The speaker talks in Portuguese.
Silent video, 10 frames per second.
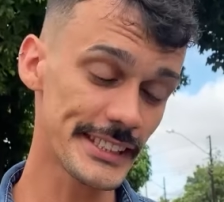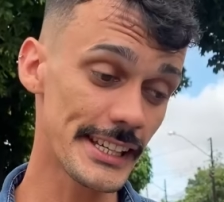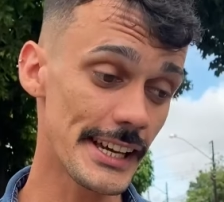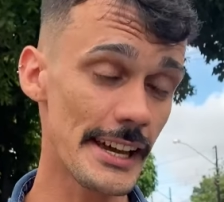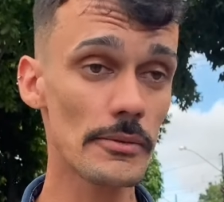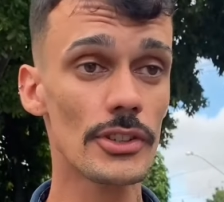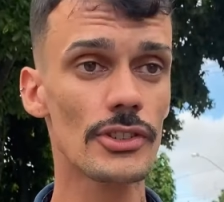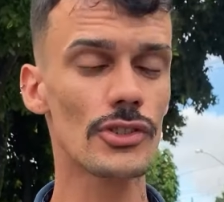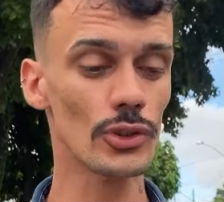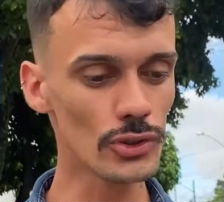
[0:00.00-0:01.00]
É, moço,
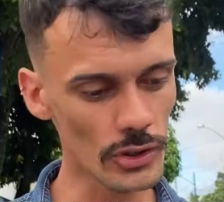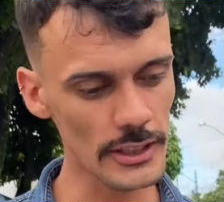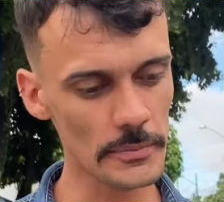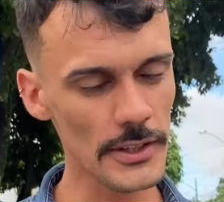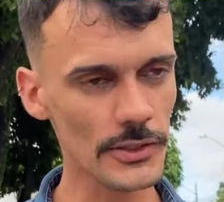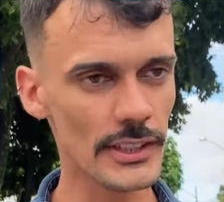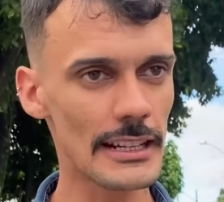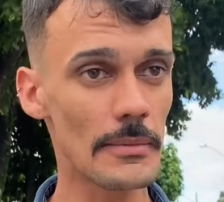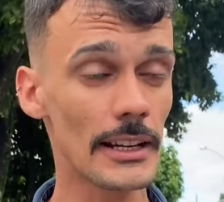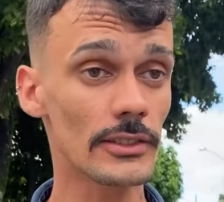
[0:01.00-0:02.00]
sou o dono da empresa que você
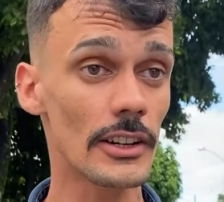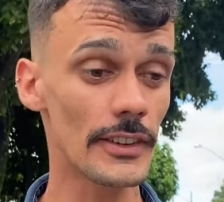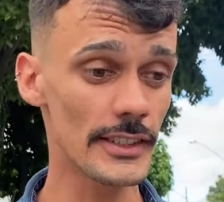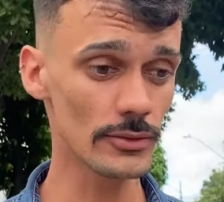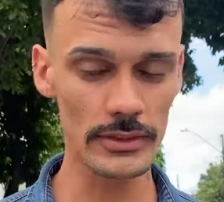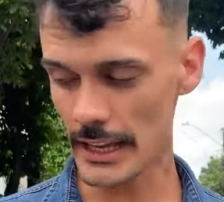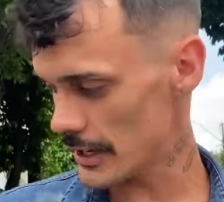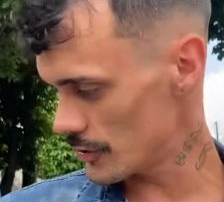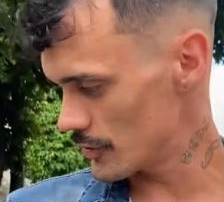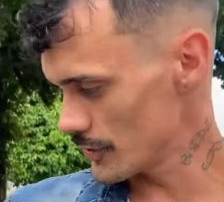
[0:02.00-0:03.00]
trabalha. Eu tava fazendo um
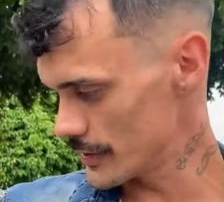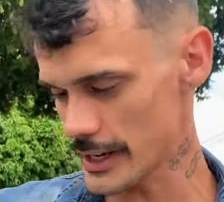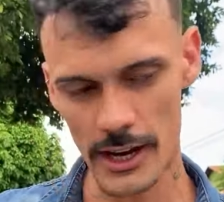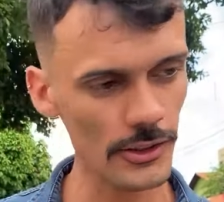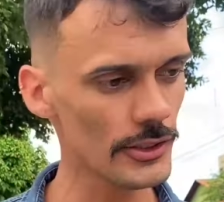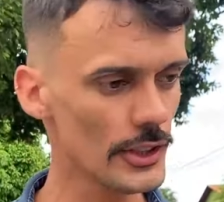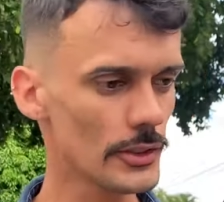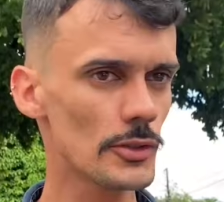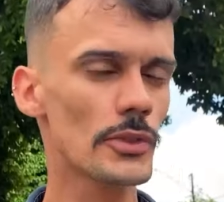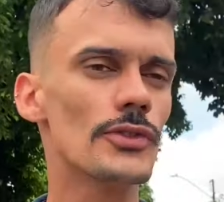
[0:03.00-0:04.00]
teste social com
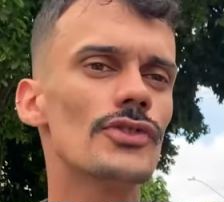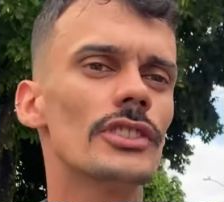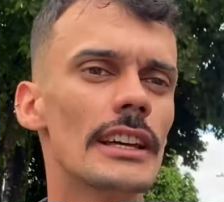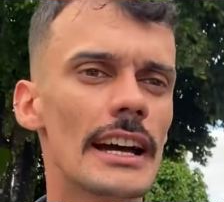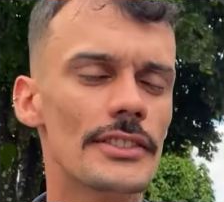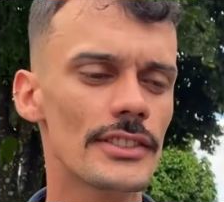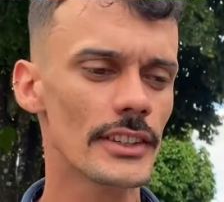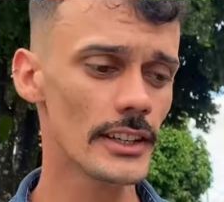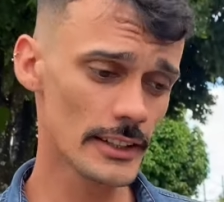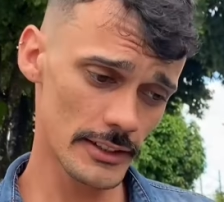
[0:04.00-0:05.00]
os meus funcionários.
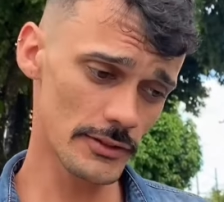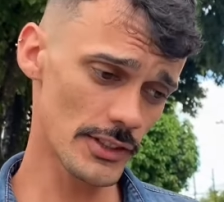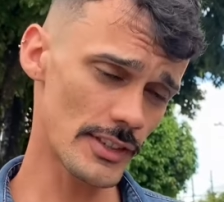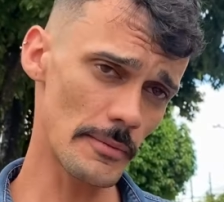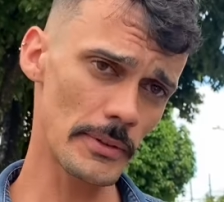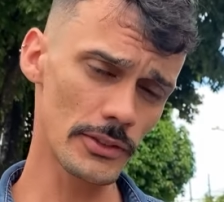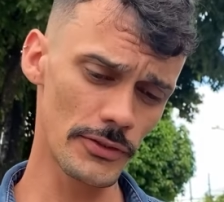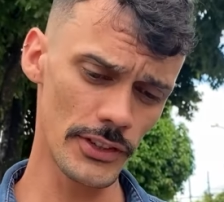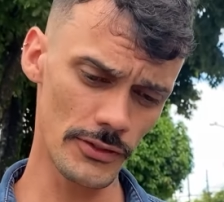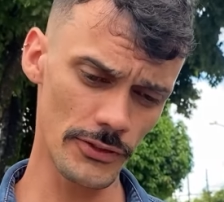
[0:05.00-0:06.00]
E você, pelo
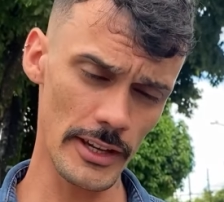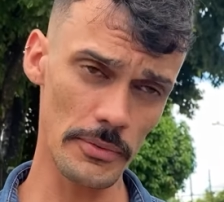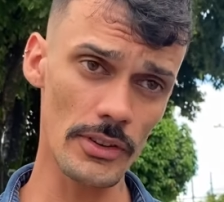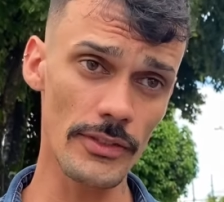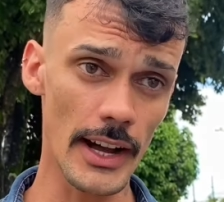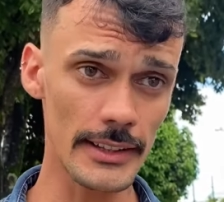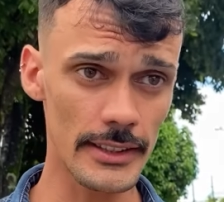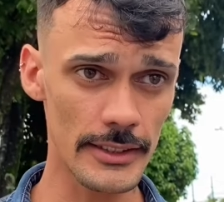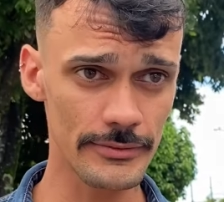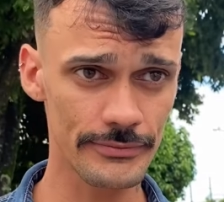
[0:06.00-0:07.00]
visto, foi reprovada, né?